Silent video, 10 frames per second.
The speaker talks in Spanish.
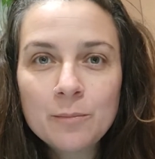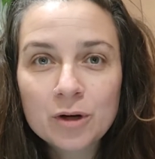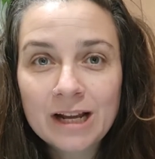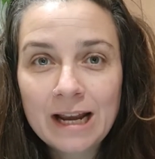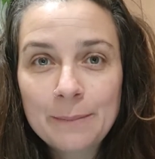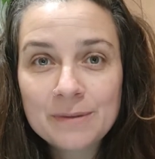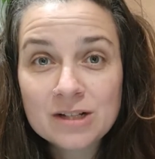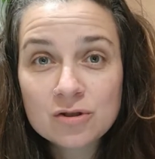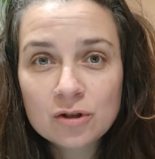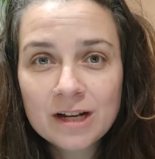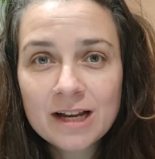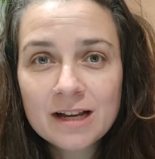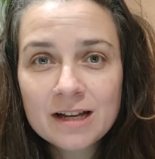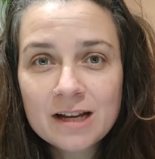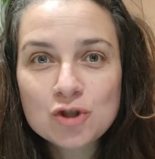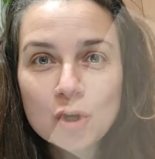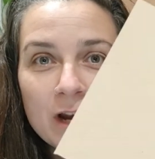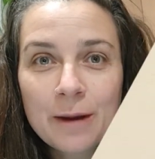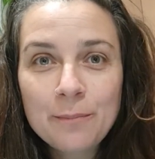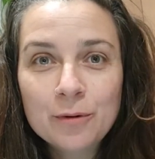Porque las personas
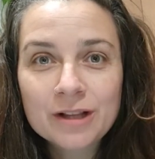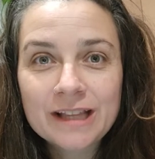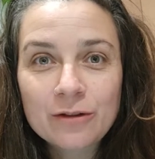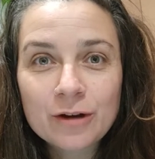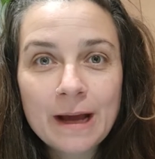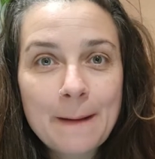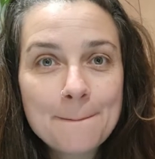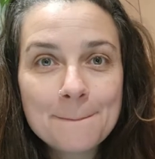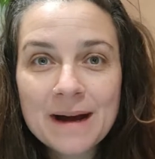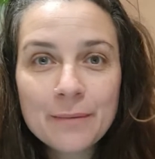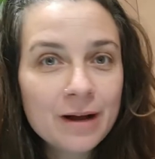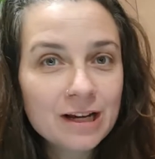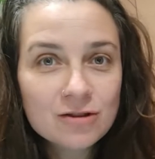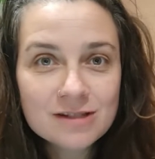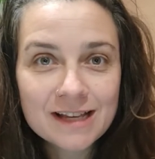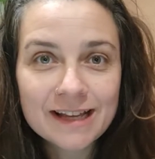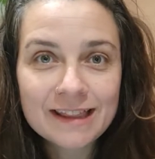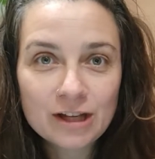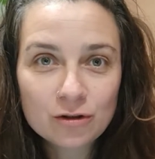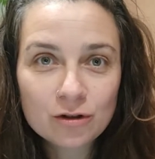son las portadoras más valiosas
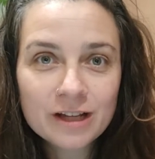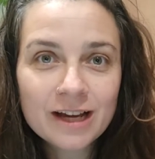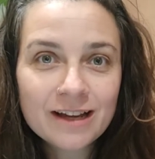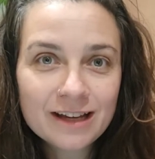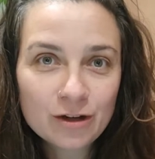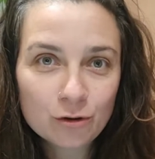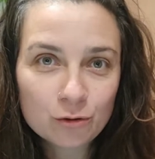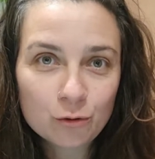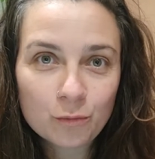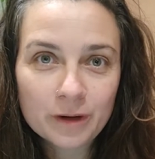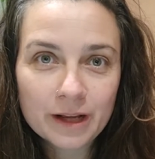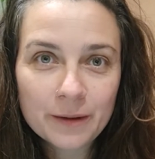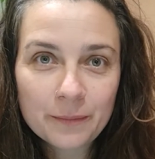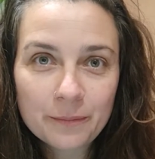de historias y costumbres.